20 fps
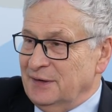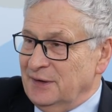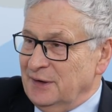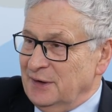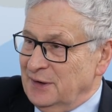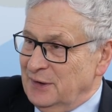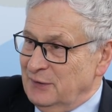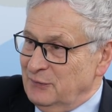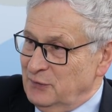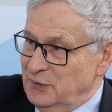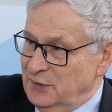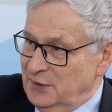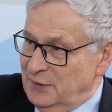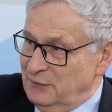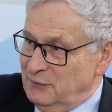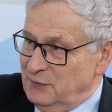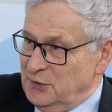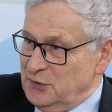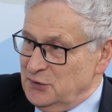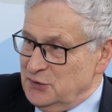nie, nie,
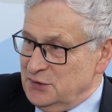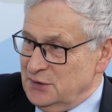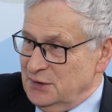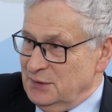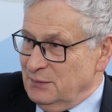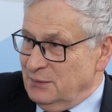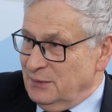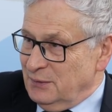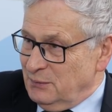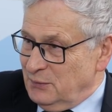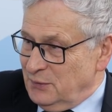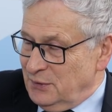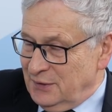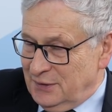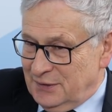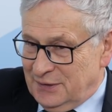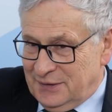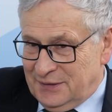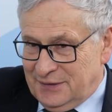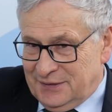nie widzi, bo,
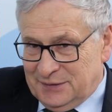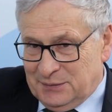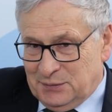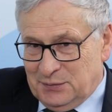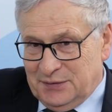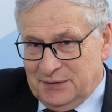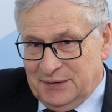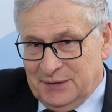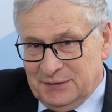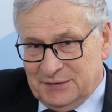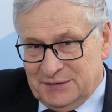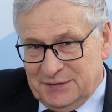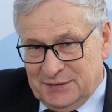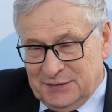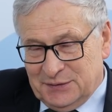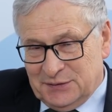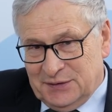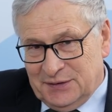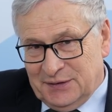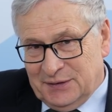e, żeby nie
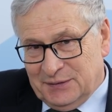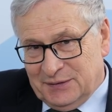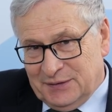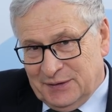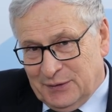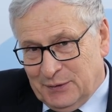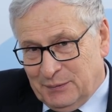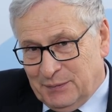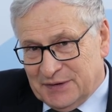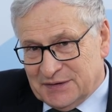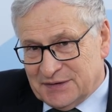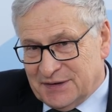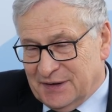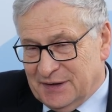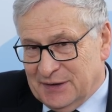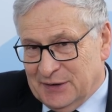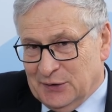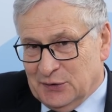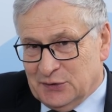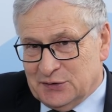oceniać
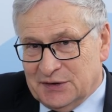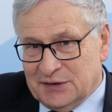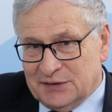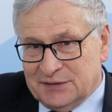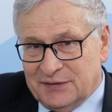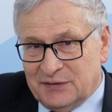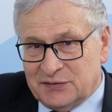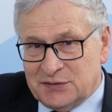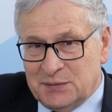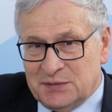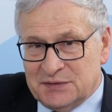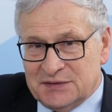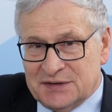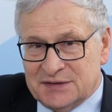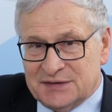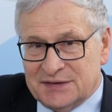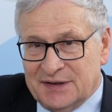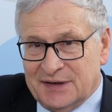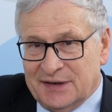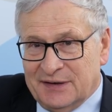opaska na mhm. oczach, mhm. zawsze mnie
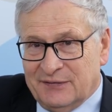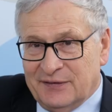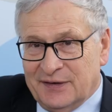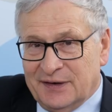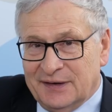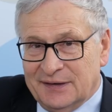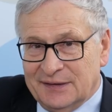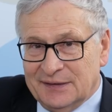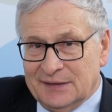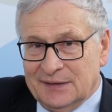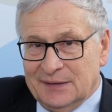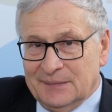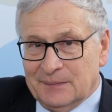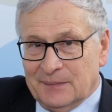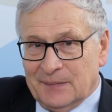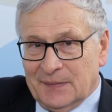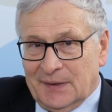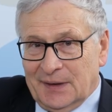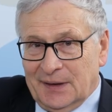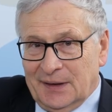zastanawia,
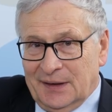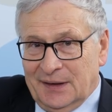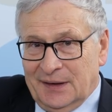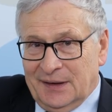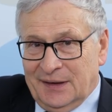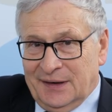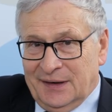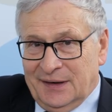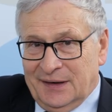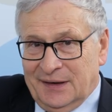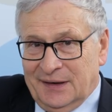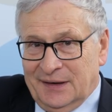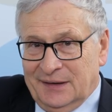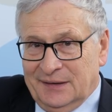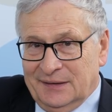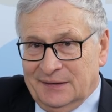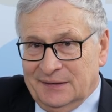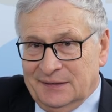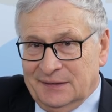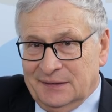e,
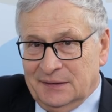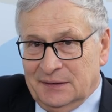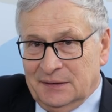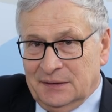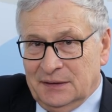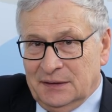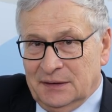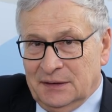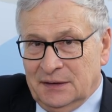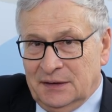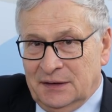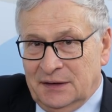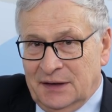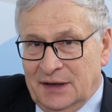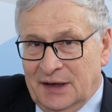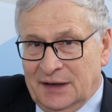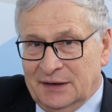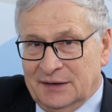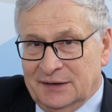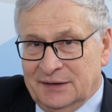
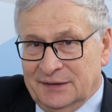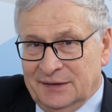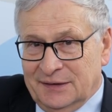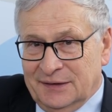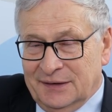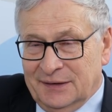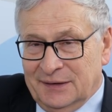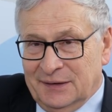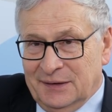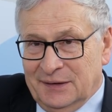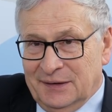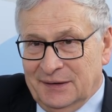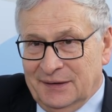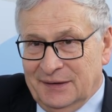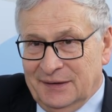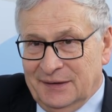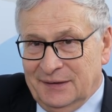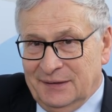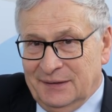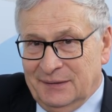jak e,
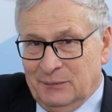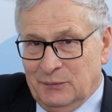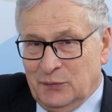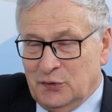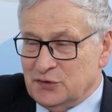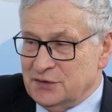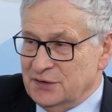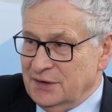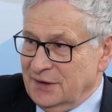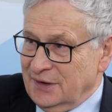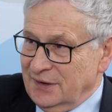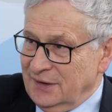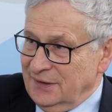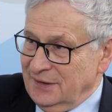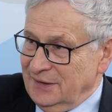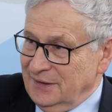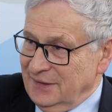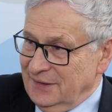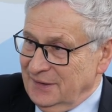można